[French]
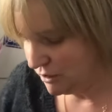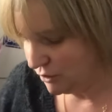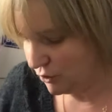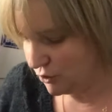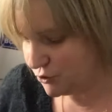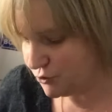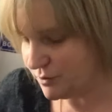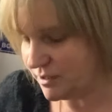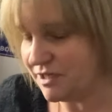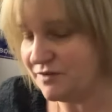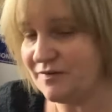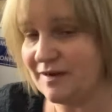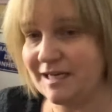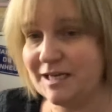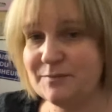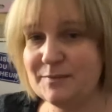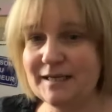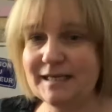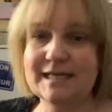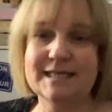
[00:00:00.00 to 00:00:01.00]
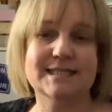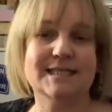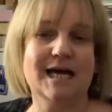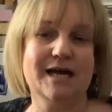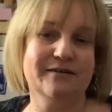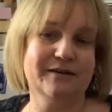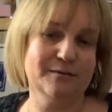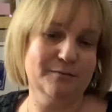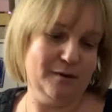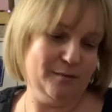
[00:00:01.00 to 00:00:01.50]
Quand je suis allée faire les magasins
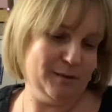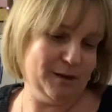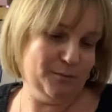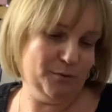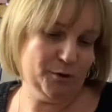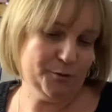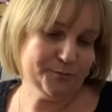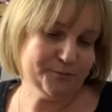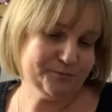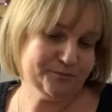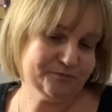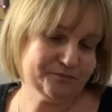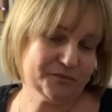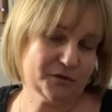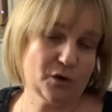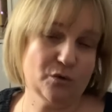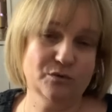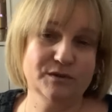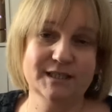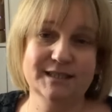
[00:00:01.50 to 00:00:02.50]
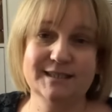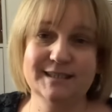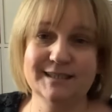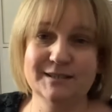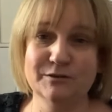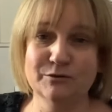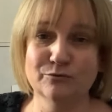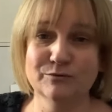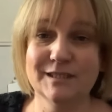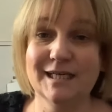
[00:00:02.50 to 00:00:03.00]
avec ma maman,
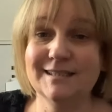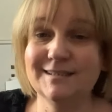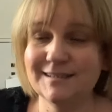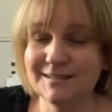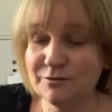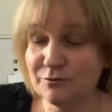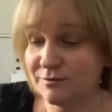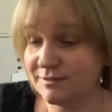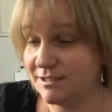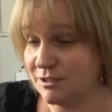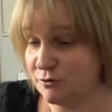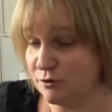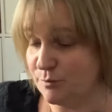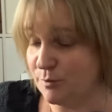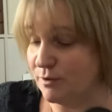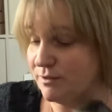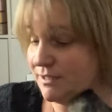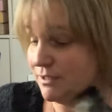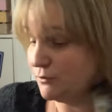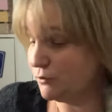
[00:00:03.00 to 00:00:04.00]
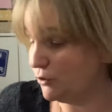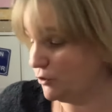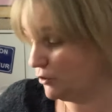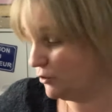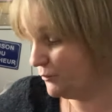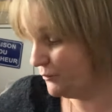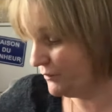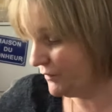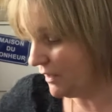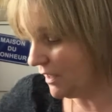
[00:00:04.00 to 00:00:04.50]
on, a été tenté de lui prendre un
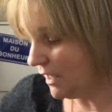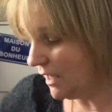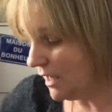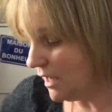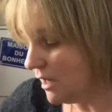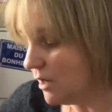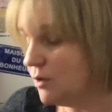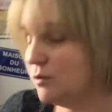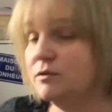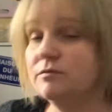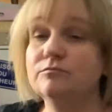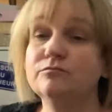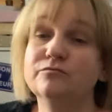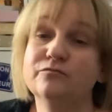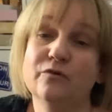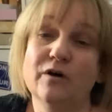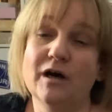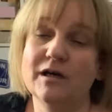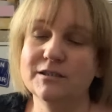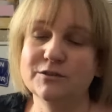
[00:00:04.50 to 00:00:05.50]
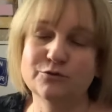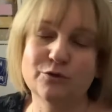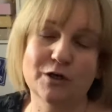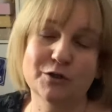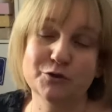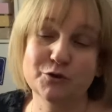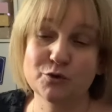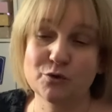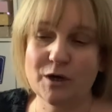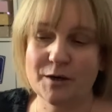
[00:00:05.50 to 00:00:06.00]
truc. Voilà, histoire
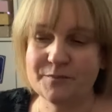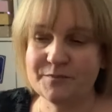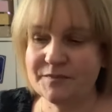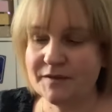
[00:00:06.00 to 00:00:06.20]
de quoi.